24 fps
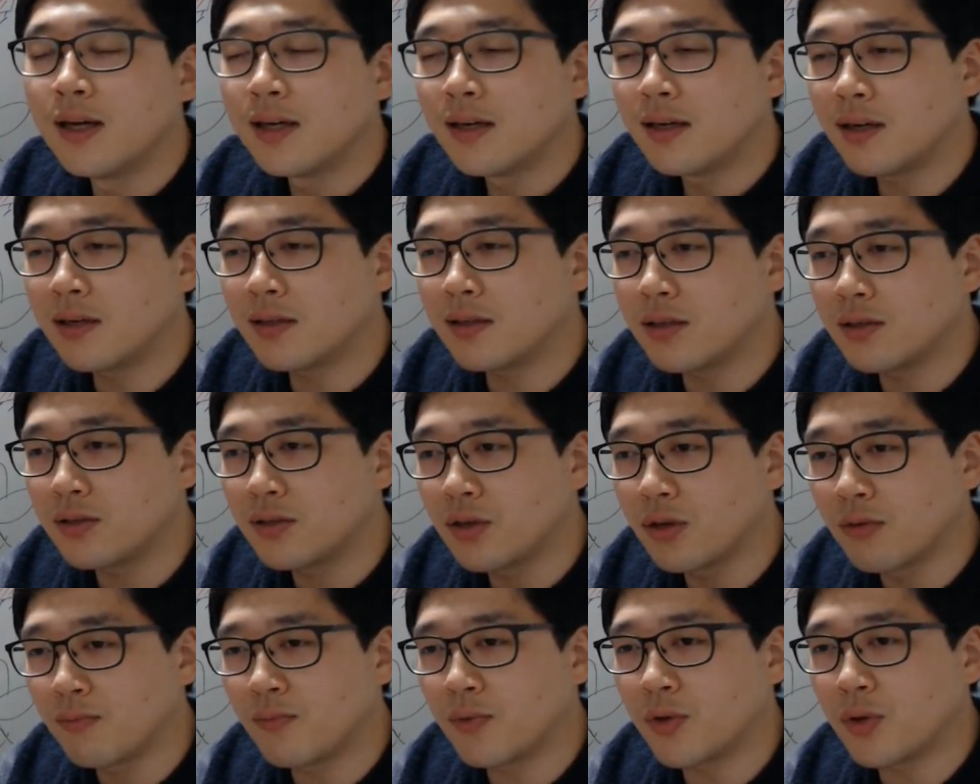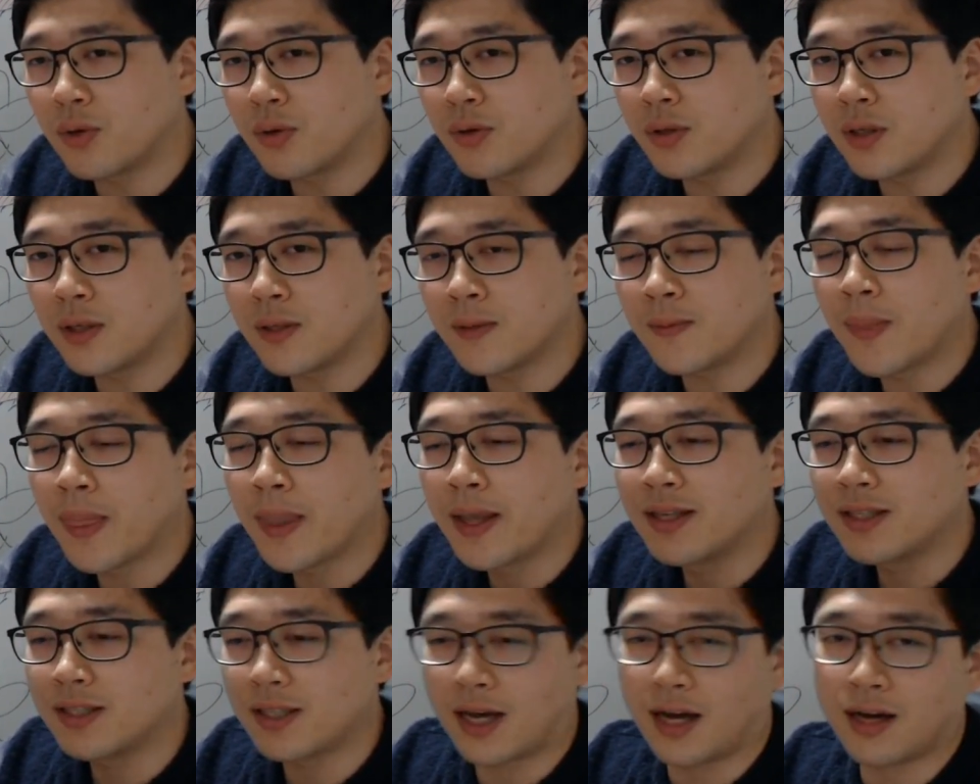그래서 점도는
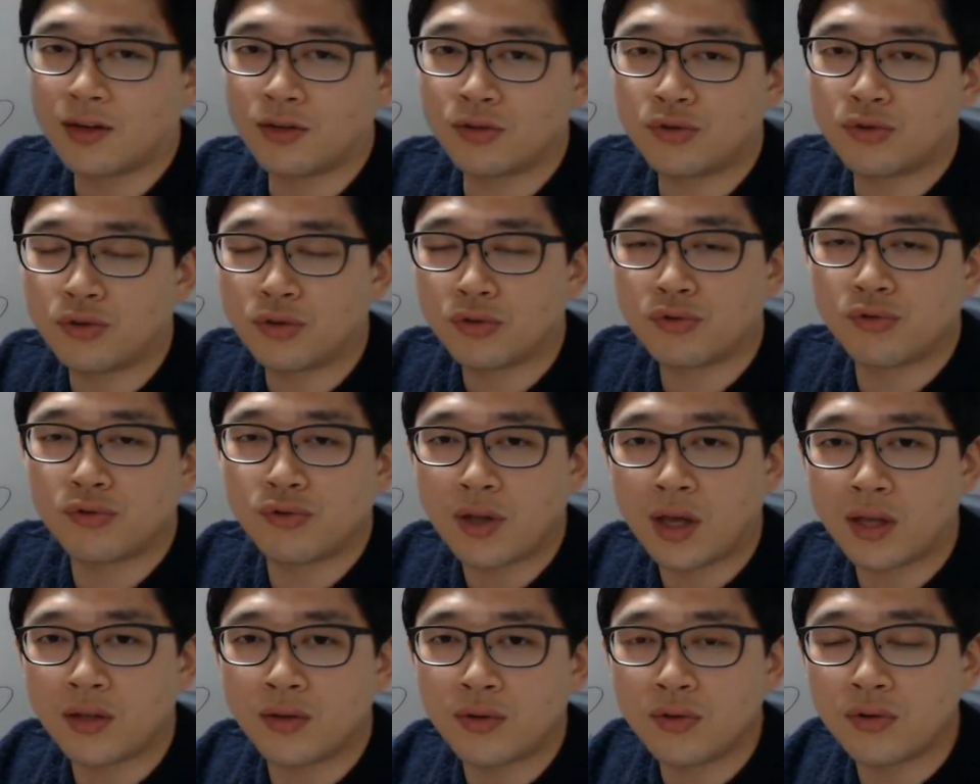작을수록 순환